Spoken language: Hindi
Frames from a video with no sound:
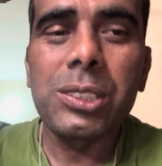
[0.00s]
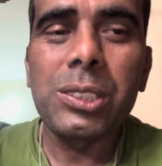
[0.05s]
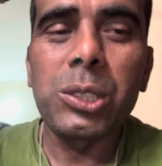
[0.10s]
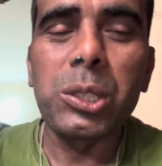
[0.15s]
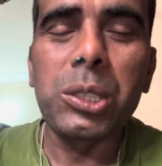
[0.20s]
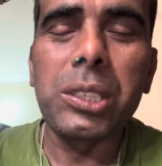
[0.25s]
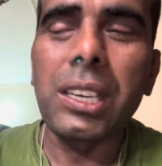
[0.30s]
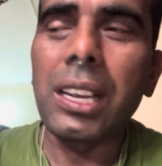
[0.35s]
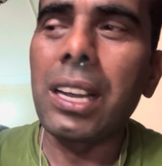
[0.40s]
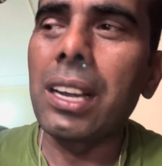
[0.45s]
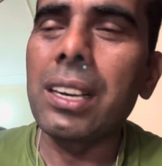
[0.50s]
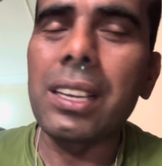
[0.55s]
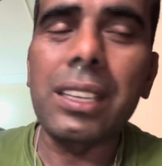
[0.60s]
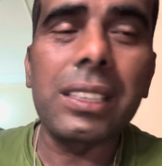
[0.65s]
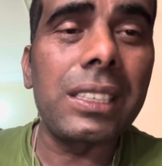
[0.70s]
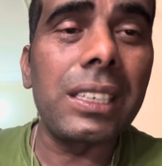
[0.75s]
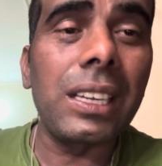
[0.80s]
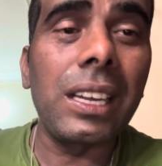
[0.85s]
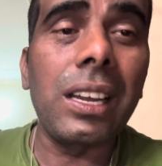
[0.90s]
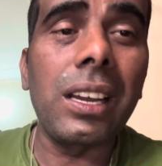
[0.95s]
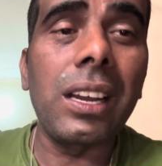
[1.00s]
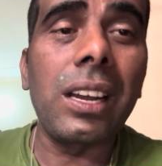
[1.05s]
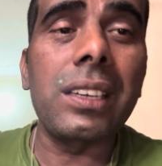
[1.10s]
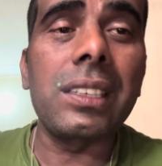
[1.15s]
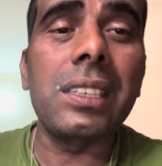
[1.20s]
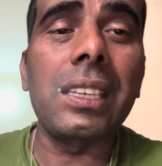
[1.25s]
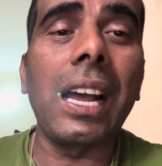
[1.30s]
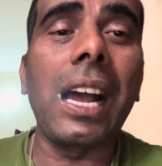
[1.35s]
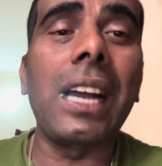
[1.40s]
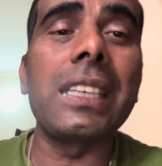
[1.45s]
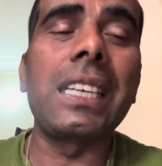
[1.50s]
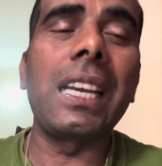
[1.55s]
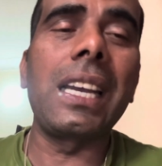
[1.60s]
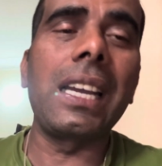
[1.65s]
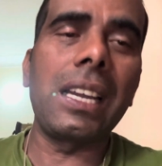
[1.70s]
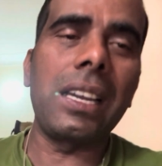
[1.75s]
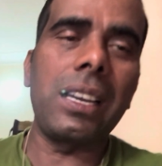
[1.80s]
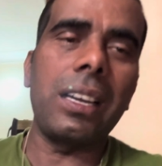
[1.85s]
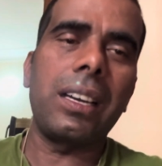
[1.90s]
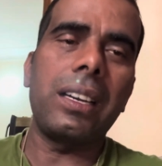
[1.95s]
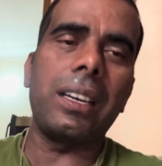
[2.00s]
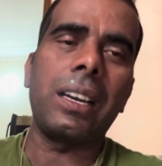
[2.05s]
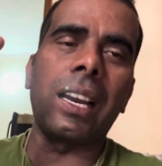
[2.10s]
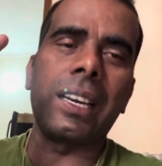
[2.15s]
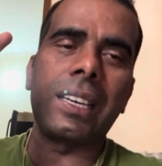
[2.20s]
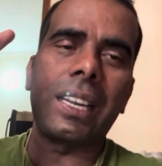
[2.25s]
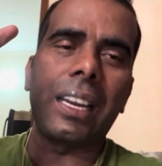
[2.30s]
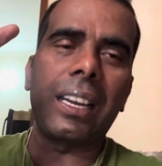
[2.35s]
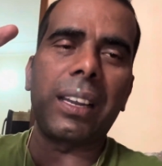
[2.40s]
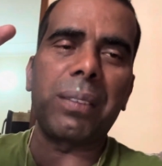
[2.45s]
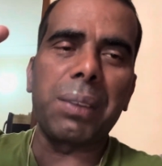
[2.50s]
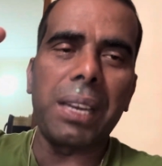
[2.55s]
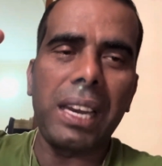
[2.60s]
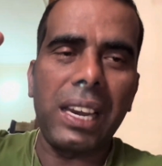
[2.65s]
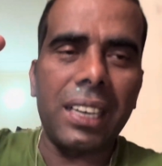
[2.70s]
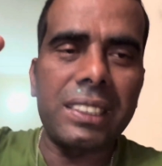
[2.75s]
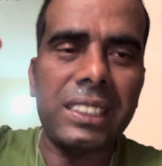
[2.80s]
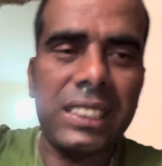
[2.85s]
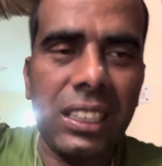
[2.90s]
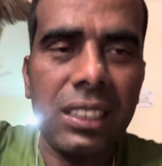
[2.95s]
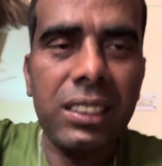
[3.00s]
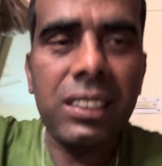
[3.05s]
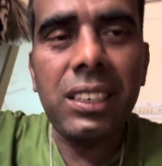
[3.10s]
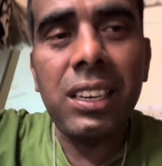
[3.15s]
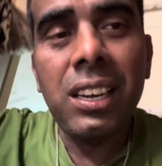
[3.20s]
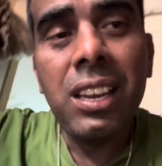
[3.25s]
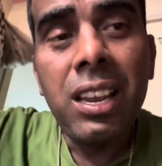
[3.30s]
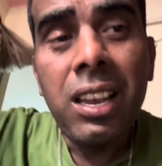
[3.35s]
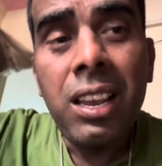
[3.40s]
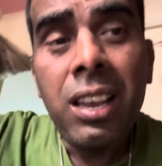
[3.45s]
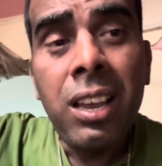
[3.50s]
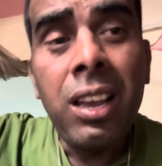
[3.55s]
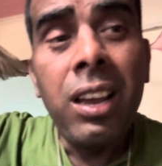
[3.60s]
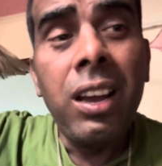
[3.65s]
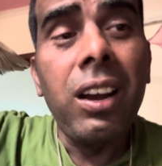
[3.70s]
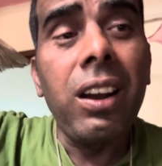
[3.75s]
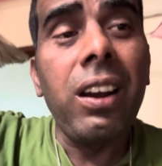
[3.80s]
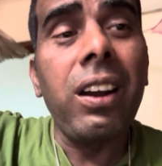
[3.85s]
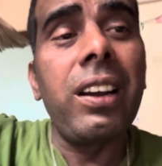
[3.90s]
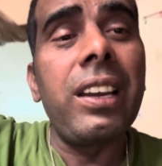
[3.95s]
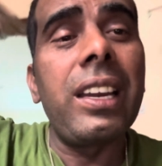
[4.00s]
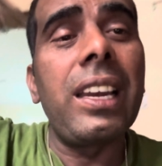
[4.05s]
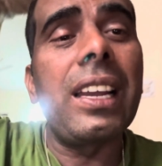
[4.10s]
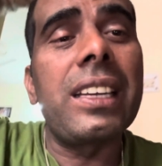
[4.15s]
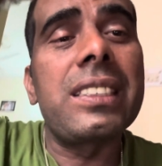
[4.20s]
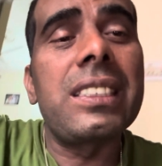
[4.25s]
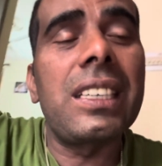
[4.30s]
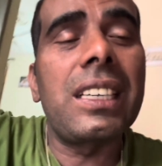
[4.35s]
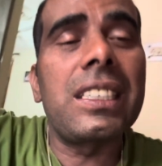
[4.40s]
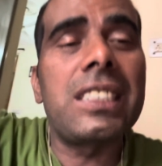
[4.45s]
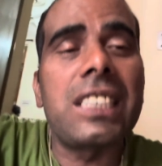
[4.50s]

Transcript: छुट्टियां रहती हैं हर दिन आज है हरियाणा में इलेक्शन और इलेक्शन के